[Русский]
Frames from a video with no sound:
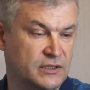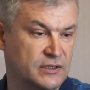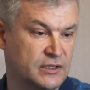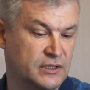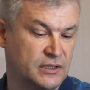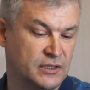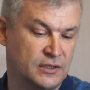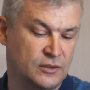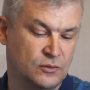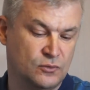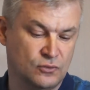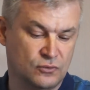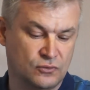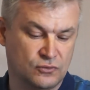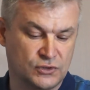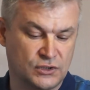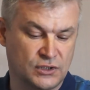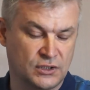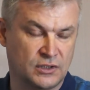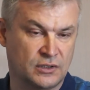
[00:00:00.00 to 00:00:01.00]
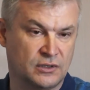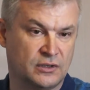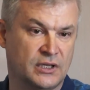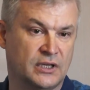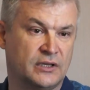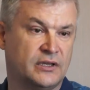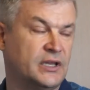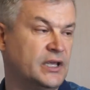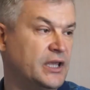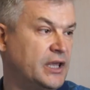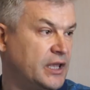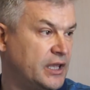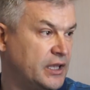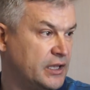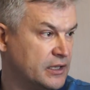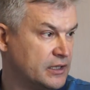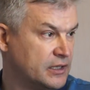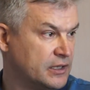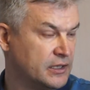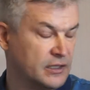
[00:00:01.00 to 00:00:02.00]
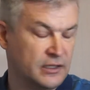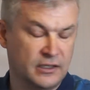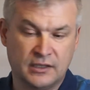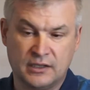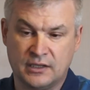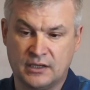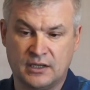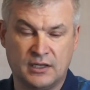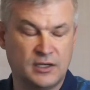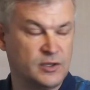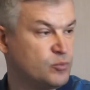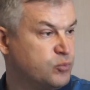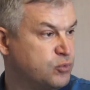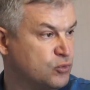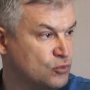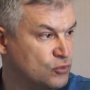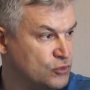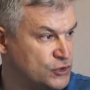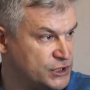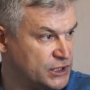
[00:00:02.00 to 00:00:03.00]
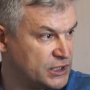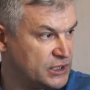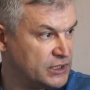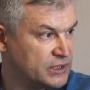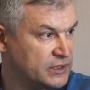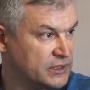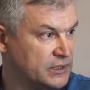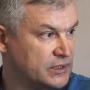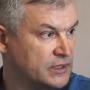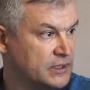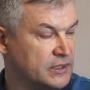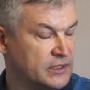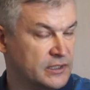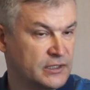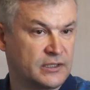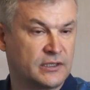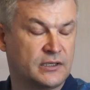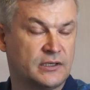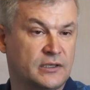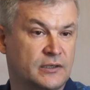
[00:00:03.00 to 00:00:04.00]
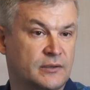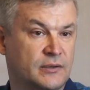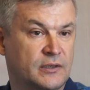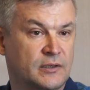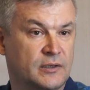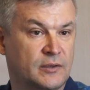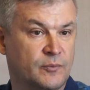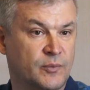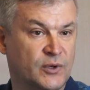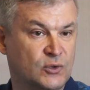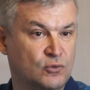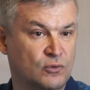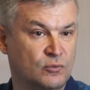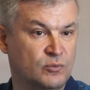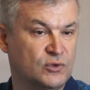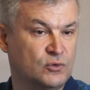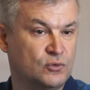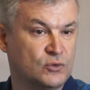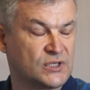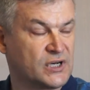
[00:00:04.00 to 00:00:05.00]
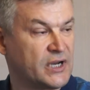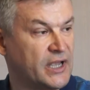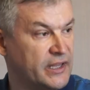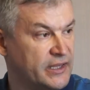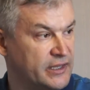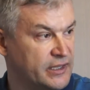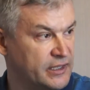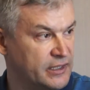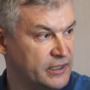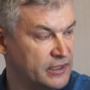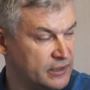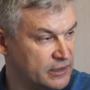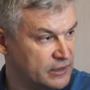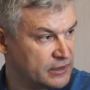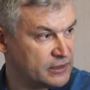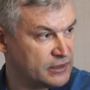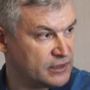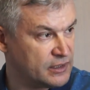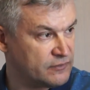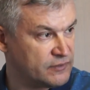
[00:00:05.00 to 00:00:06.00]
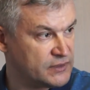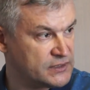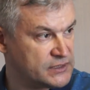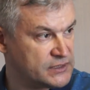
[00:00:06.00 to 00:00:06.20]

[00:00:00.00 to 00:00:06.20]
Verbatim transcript: это идут уже наней, э, липучки. Э, потом идут ранние яровые